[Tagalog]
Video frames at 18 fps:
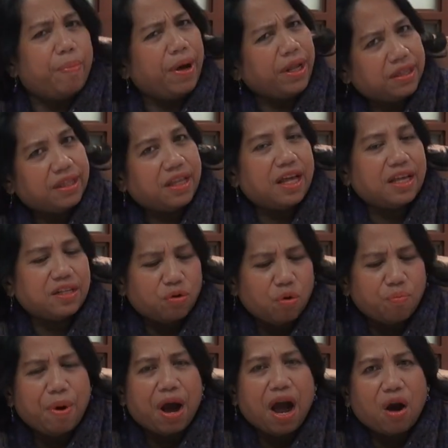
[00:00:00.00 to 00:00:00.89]
But eh,
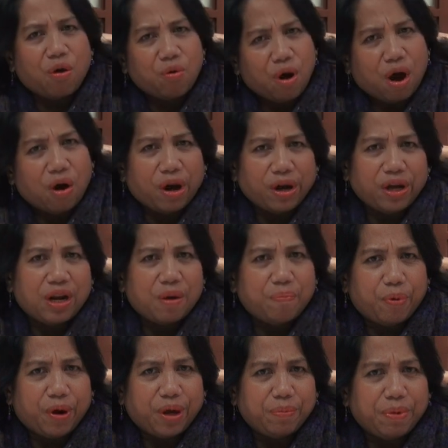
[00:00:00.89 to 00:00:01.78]
kung makakuha kayo ng
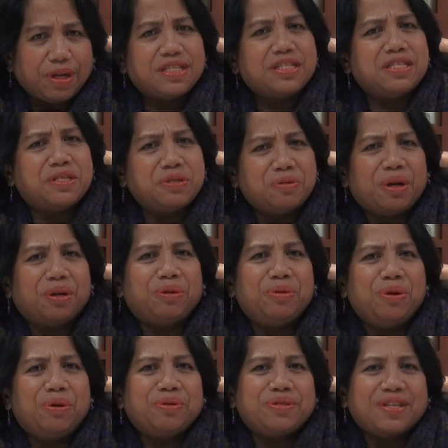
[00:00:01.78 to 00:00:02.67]
appointment,
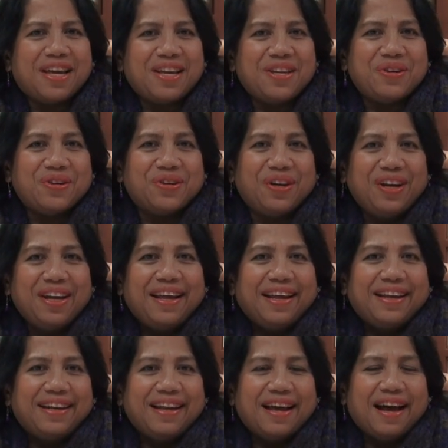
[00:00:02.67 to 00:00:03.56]
sisiguraduhin ko sa inyo
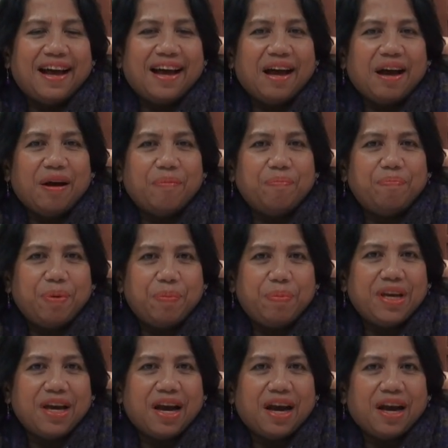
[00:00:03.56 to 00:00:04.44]
na
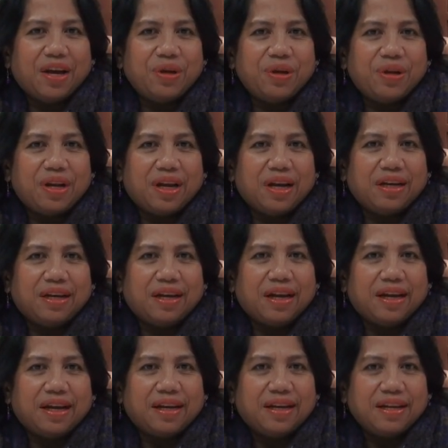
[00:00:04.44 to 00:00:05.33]
bibigyan kayo ng
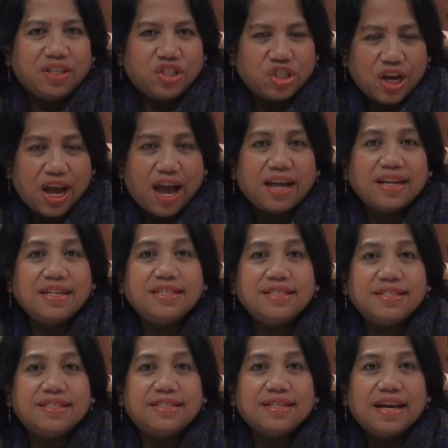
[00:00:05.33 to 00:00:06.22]
uh,
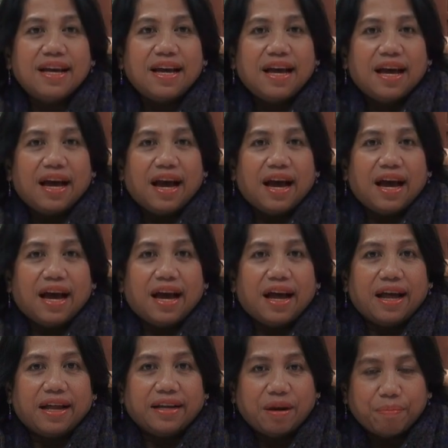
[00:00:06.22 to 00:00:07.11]
chance
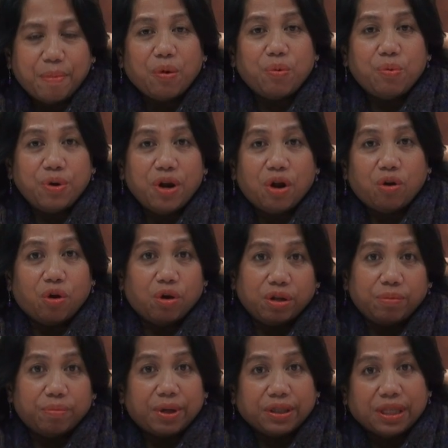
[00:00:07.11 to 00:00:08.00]
uh, na makuna, no,
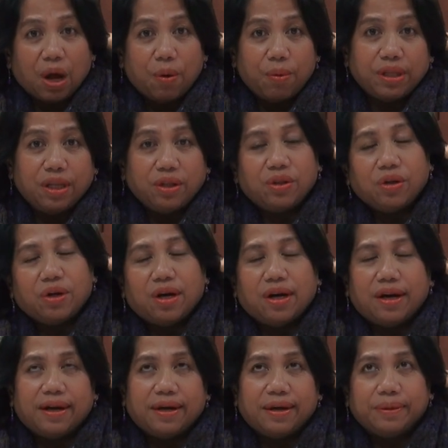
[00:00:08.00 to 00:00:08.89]
matawag dito,
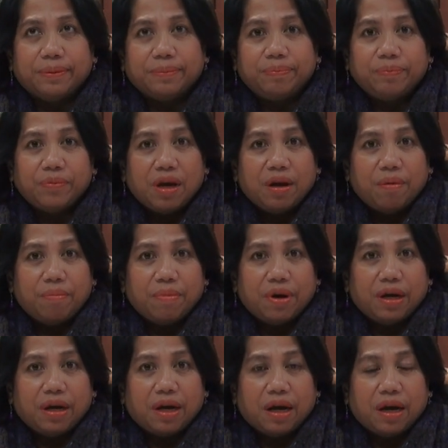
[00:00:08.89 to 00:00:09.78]
uh,
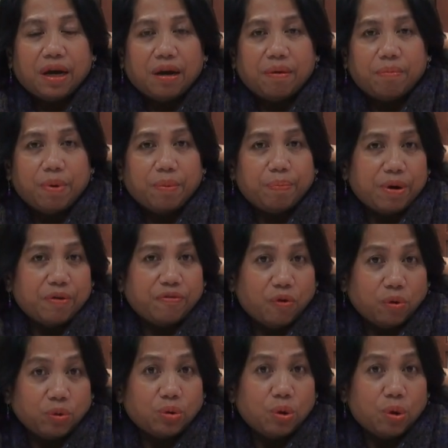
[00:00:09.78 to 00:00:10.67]
mag, uh,
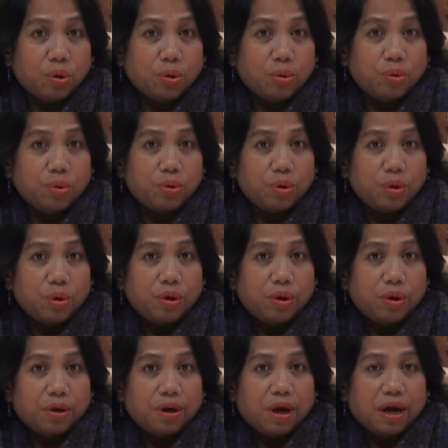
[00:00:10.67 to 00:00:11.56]
magpa-photo
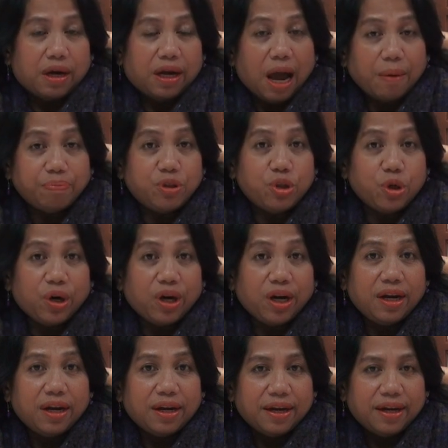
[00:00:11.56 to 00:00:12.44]
uh,
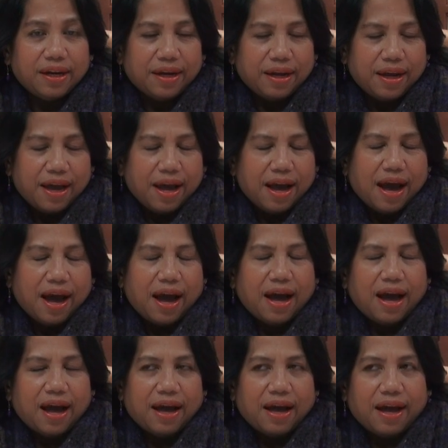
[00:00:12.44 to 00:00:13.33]
capture.
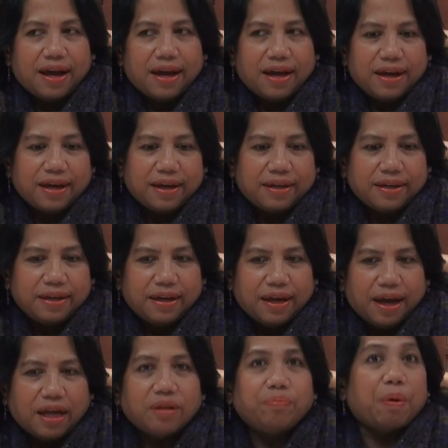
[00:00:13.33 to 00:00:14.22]
Uh,
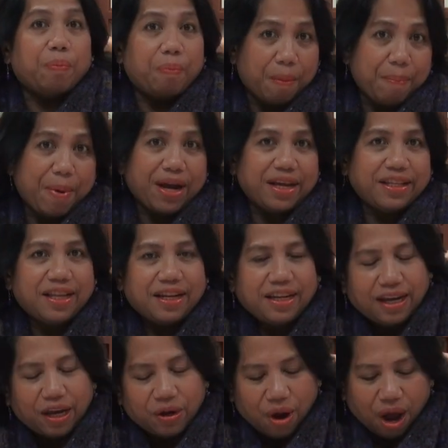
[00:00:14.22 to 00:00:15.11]
at magbabayad na
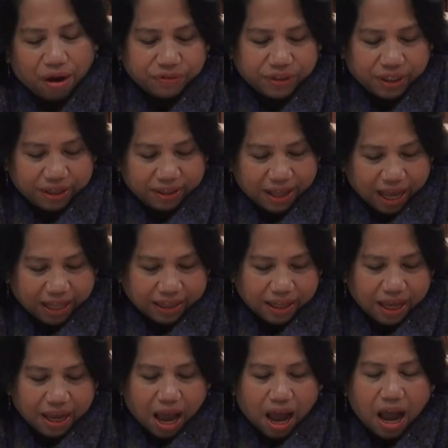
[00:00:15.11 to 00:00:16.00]
rin kayo after that.
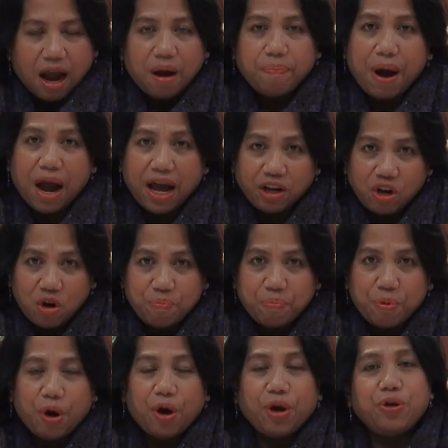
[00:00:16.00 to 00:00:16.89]
Ang pangatlo
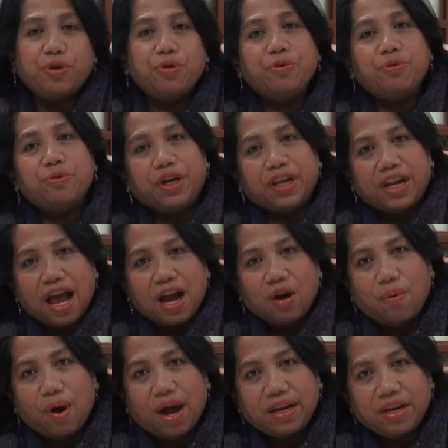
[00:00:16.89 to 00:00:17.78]
po, yun hong
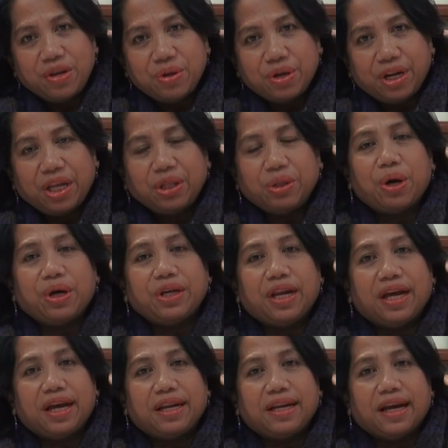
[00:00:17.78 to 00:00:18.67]
ginagawa ninyo rito
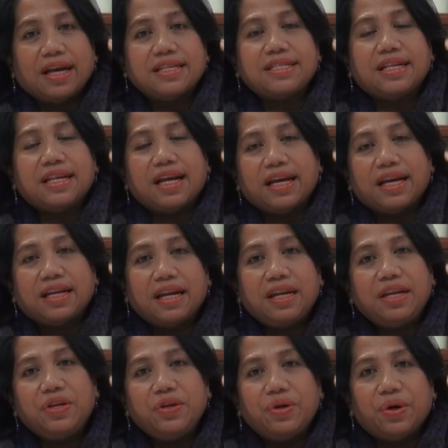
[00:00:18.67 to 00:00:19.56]
na nakasanayan
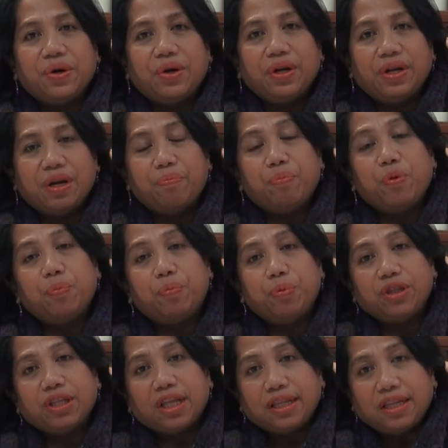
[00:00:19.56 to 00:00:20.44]
na ninyo,
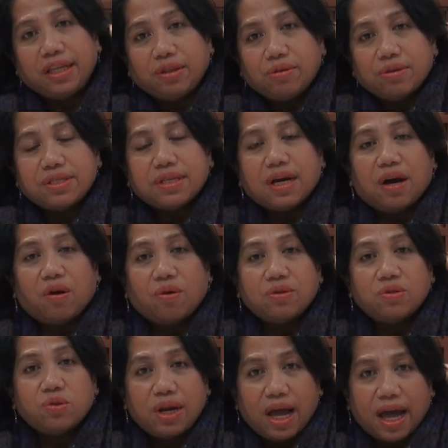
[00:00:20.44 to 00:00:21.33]
napupunta dito sa
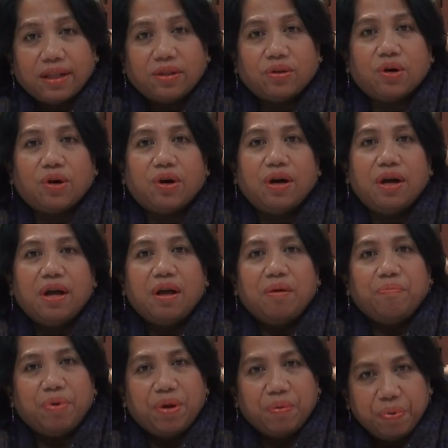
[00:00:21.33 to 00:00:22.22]
konsulado,
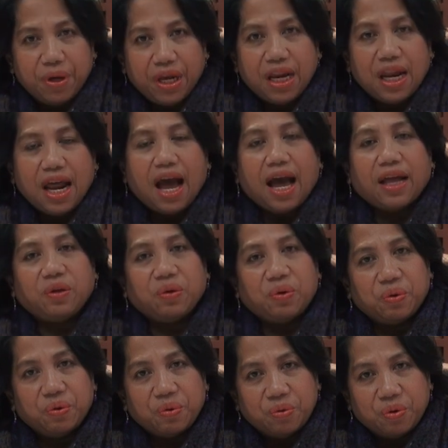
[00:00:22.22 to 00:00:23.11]
pipila at
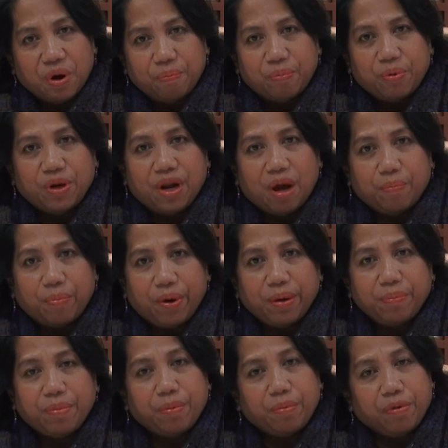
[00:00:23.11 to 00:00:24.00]
kukuha po ng
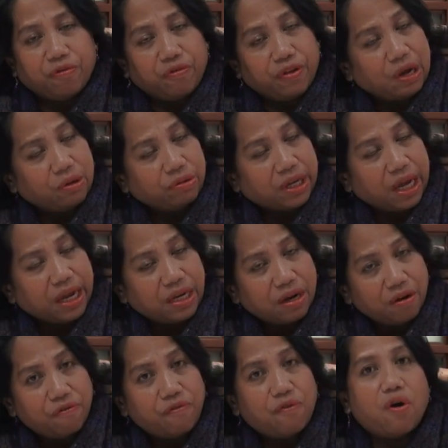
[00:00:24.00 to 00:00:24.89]
appointment, mag-fill out kayo
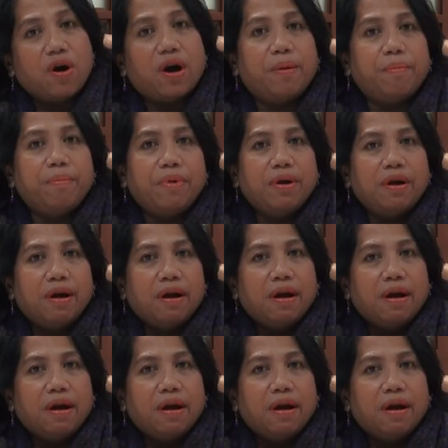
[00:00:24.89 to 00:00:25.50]
ng form.